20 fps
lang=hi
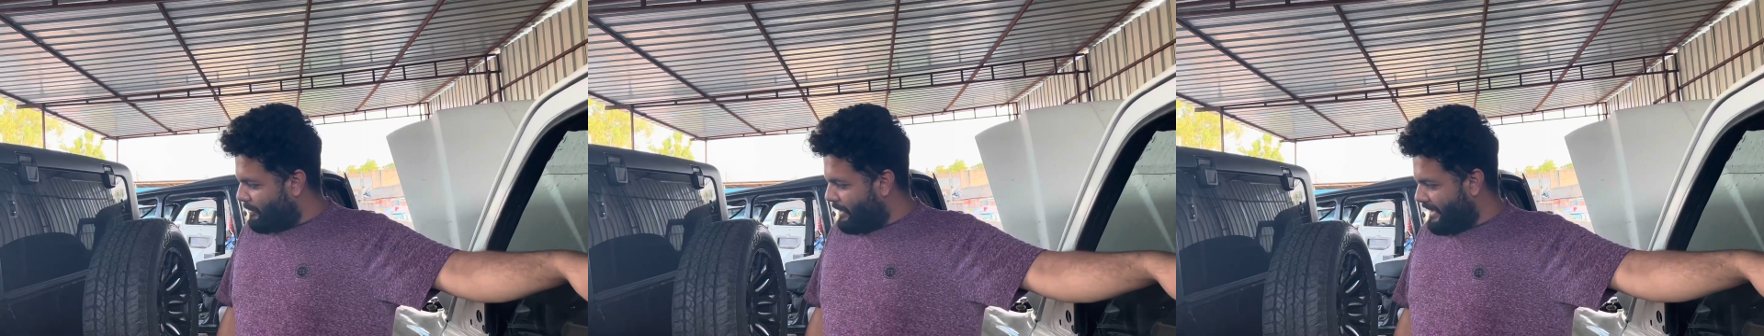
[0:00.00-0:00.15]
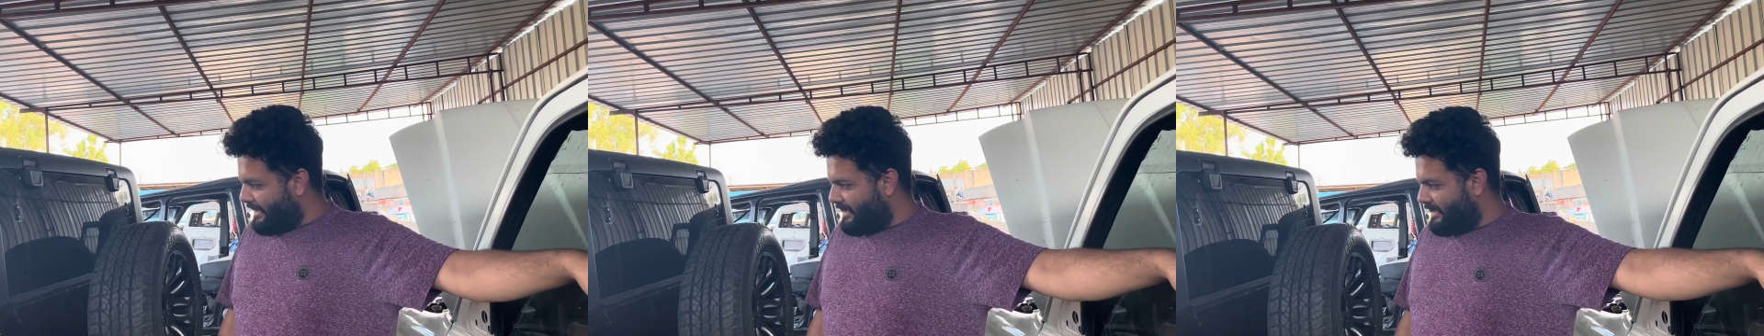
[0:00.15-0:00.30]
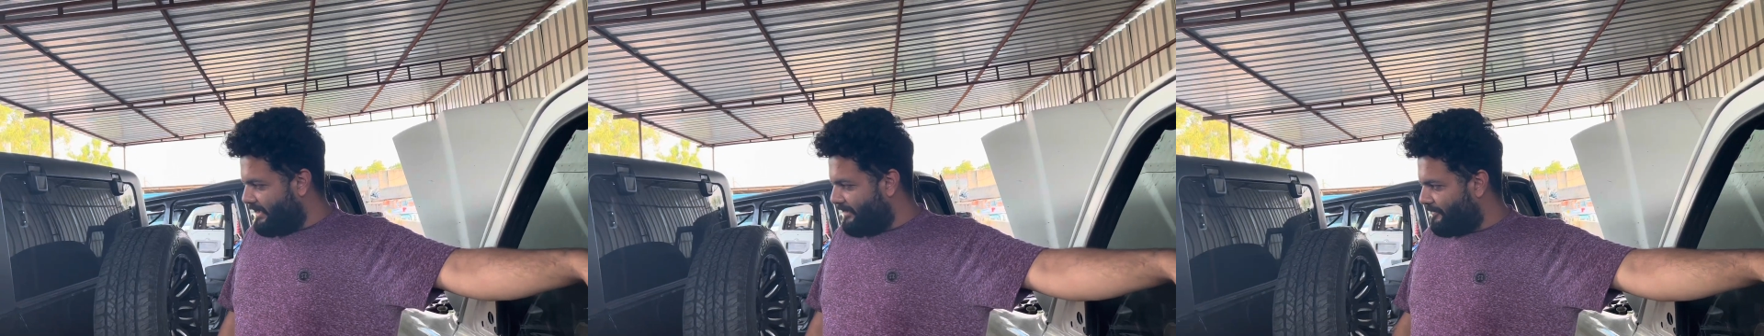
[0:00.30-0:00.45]

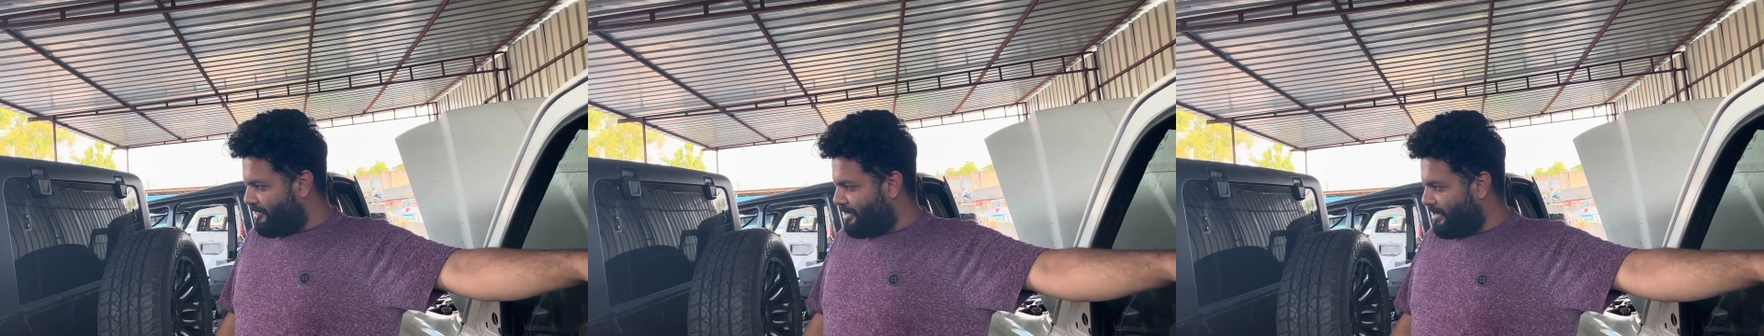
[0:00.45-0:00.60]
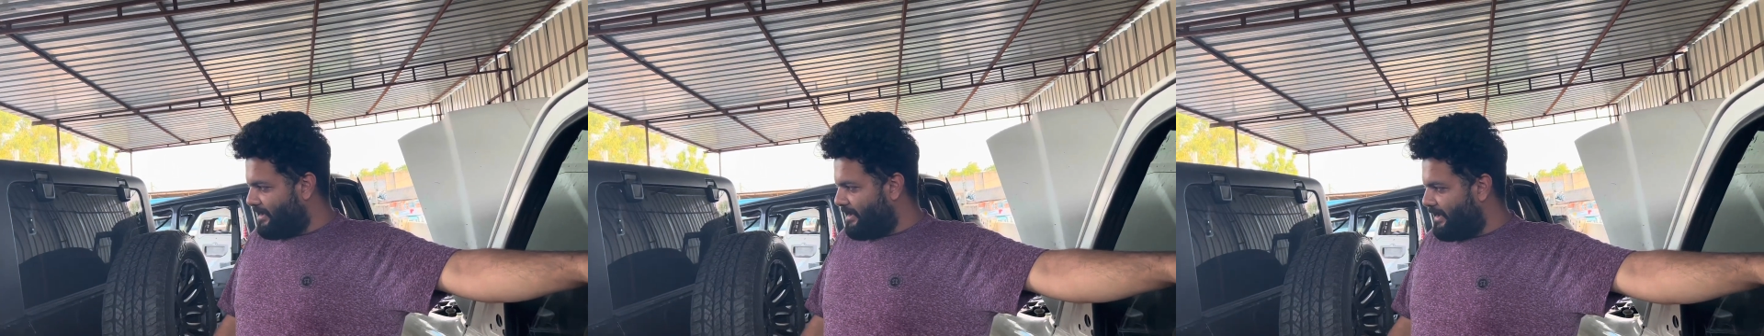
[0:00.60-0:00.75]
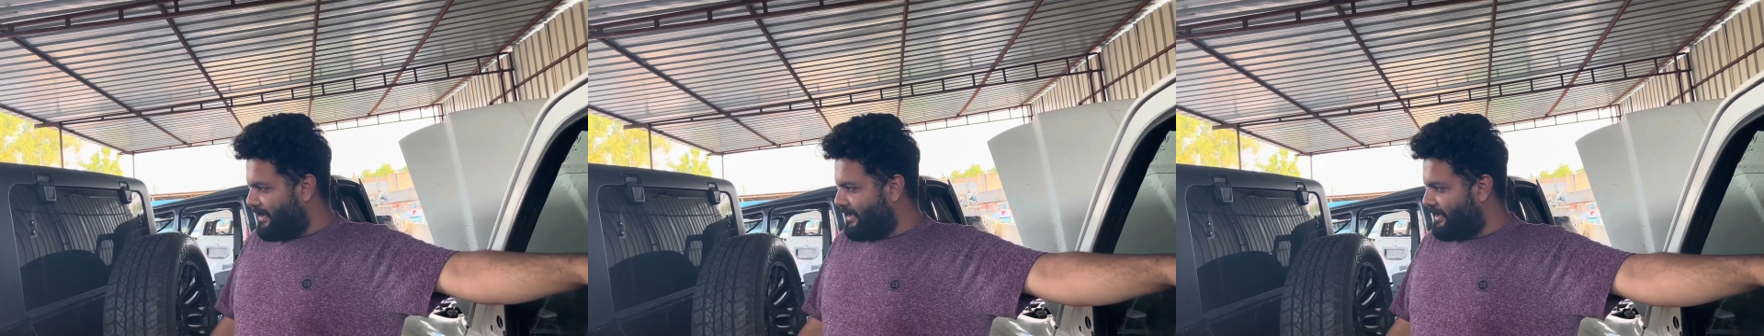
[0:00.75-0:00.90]
भाई लिफ्ट
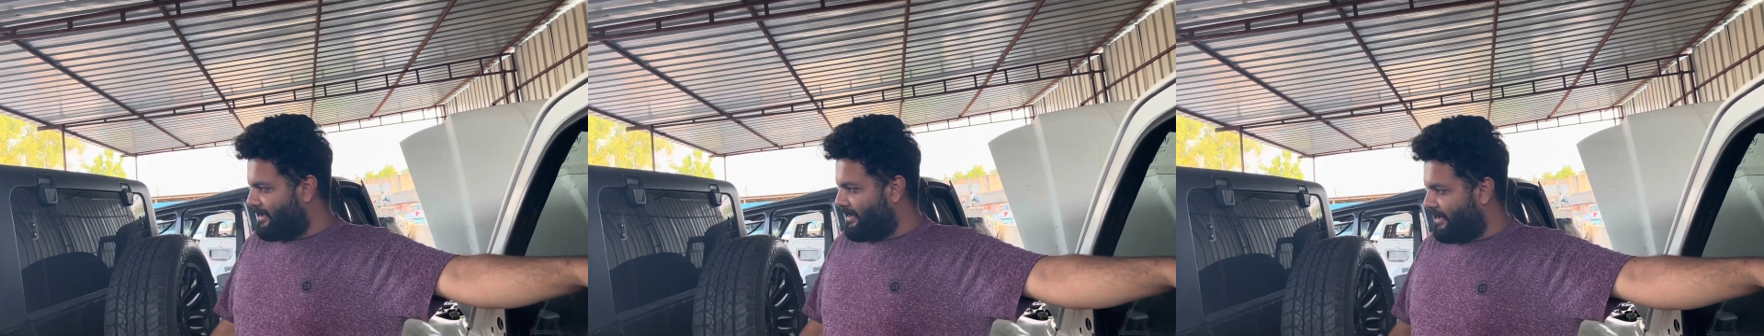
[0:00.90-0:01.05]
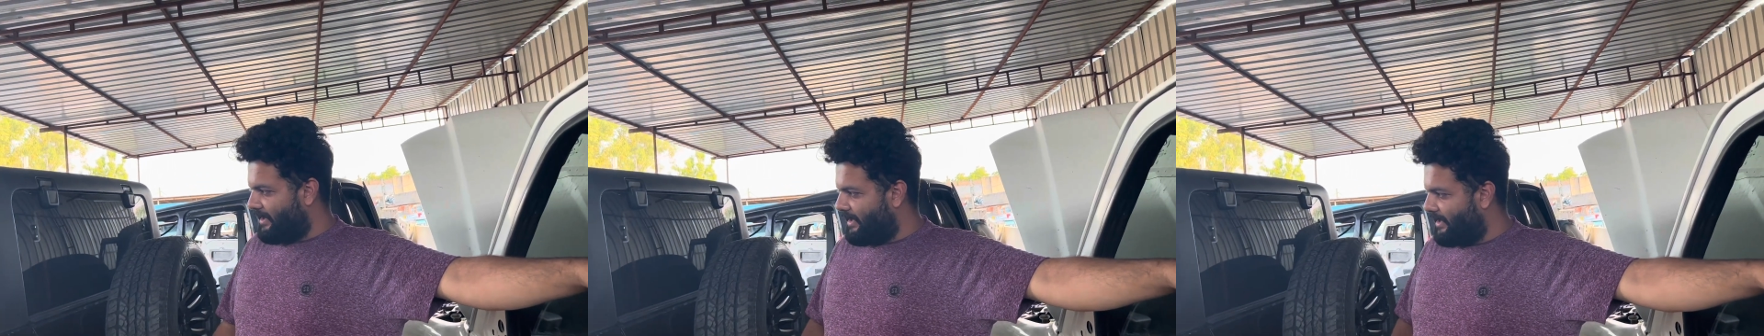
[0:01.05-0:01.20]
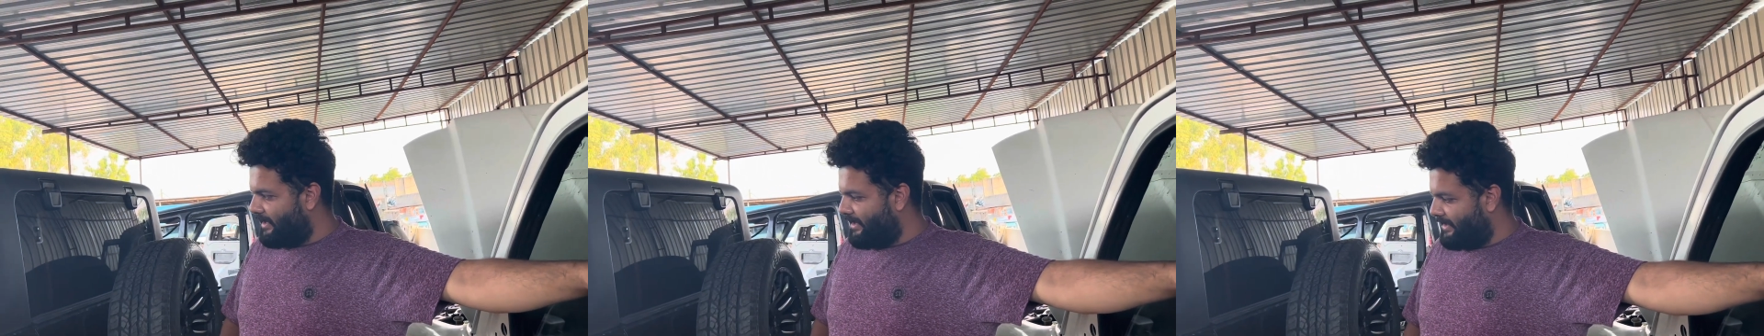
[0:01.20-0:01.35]
गाड़ी
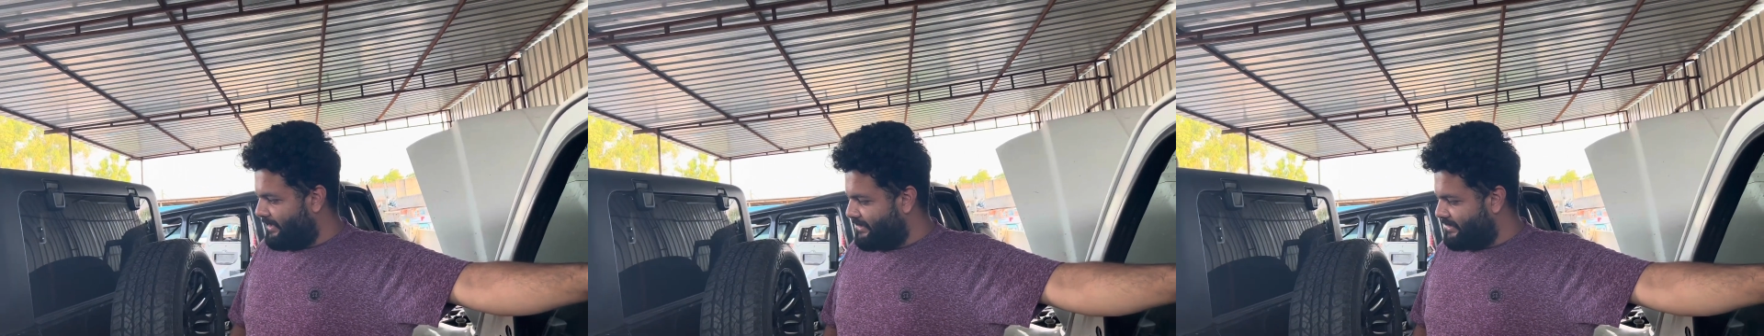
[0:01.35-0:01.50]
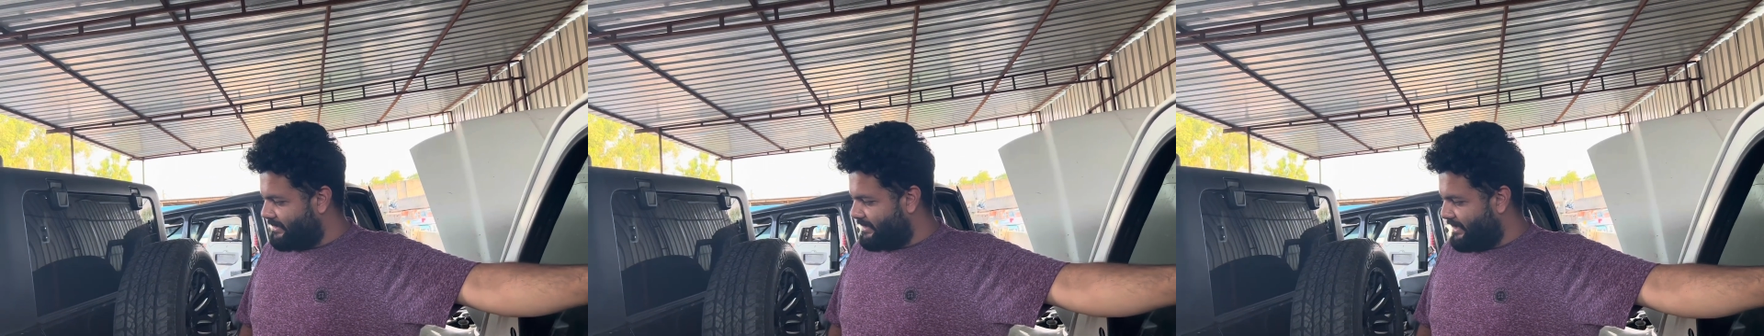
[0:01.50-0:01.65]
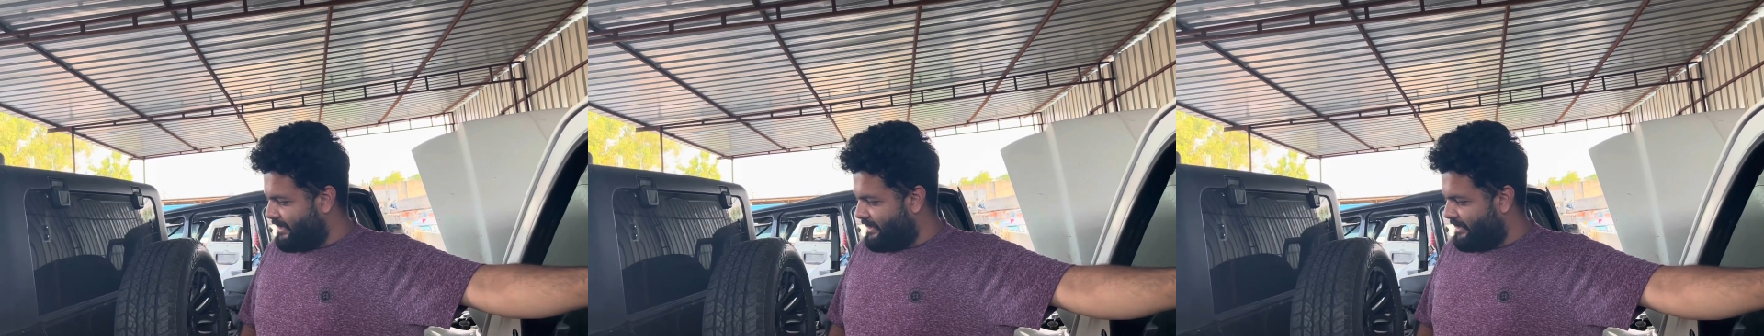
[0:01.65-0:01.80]
करा लेनी
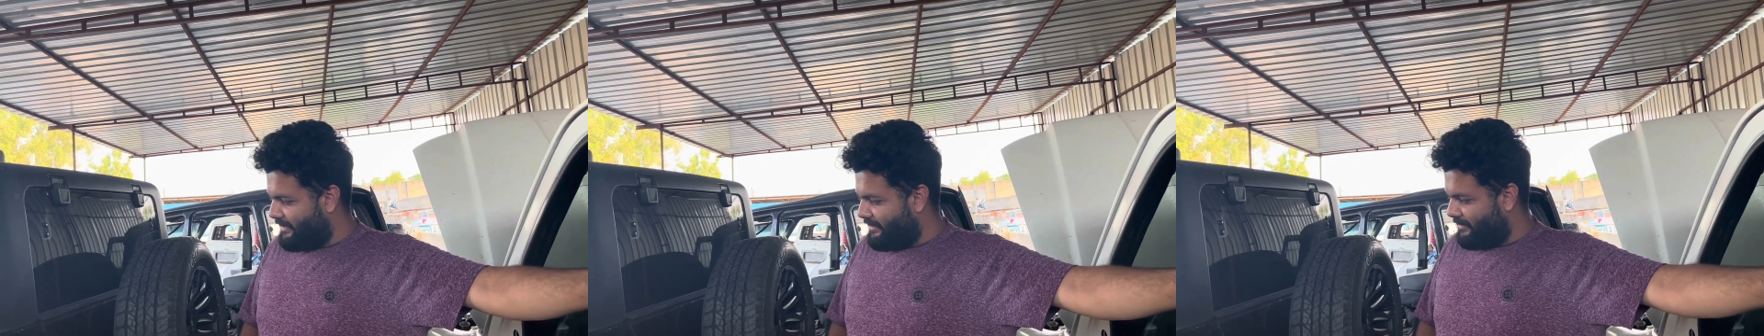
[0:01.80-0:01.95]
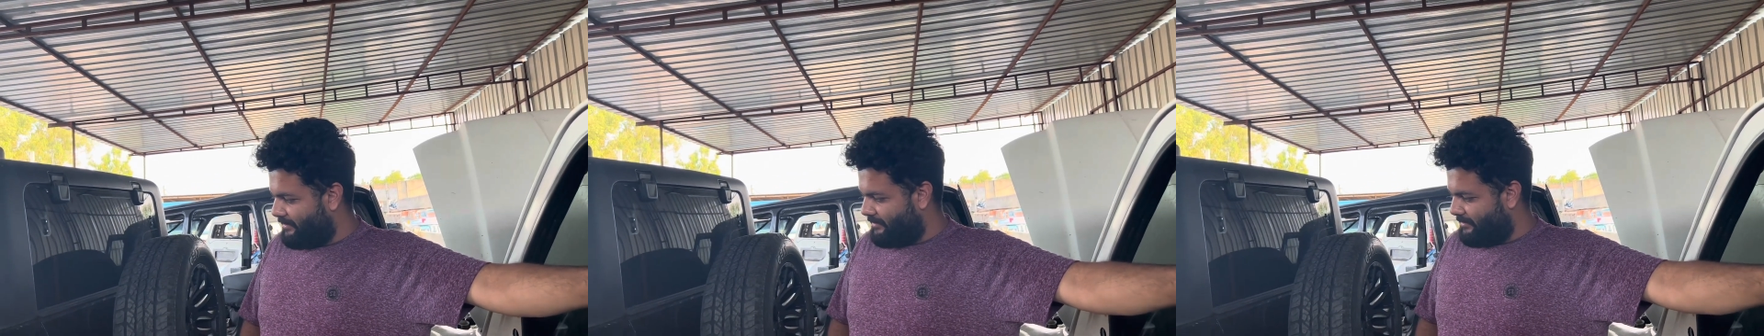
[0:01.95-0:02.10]
चाहिए